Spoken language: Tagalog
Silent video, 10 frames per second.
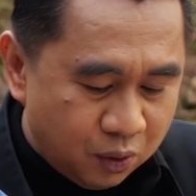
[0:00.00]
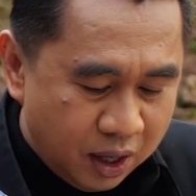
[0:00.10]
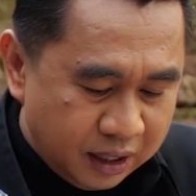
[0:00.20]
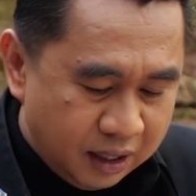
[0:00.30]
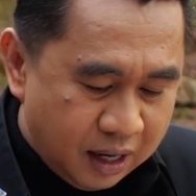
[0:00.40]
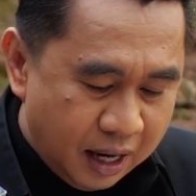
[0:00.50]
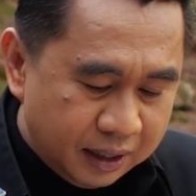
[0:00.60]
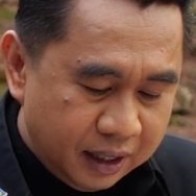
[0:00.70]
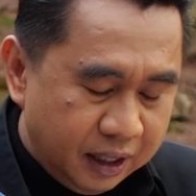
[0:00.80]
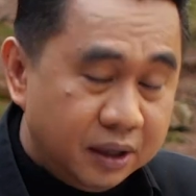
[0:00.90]
aging
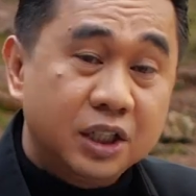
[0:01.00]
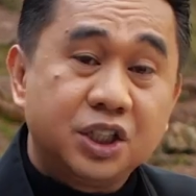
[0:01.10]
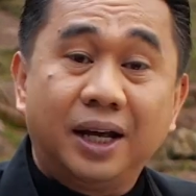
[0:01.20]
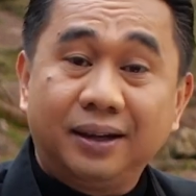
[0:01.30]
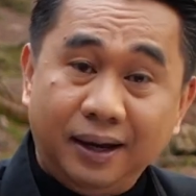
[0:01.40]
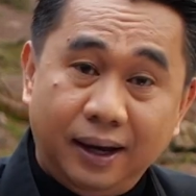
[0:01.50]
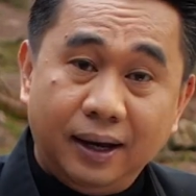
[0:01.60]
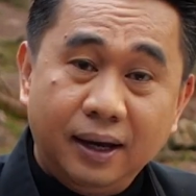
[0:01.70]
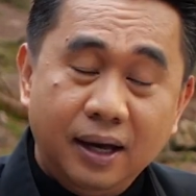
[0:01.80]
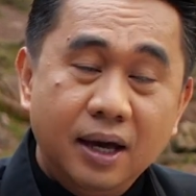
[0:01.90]
gana iti
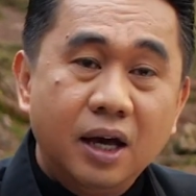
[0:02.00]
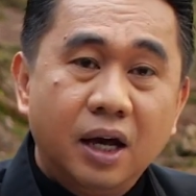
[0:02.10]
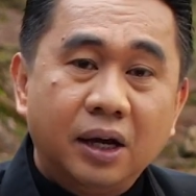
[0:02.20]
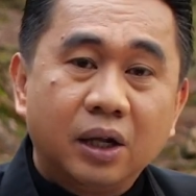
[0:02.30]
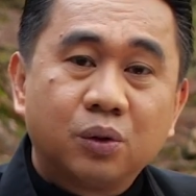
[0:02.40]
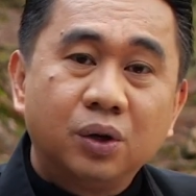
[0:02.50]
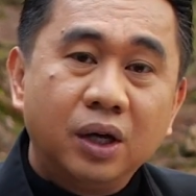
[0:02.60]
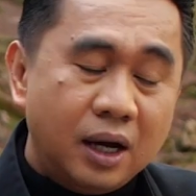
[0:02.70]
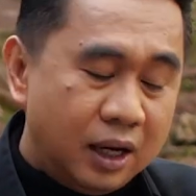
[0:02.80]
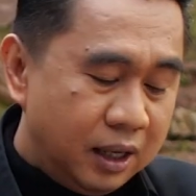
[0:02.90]
7.
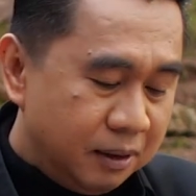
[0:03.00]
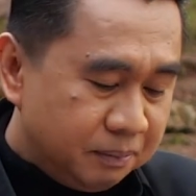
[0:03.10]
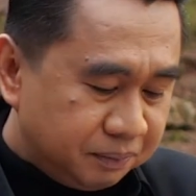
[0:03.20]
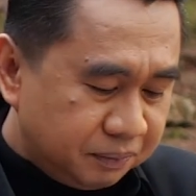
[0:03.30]
Daytoy nga uh,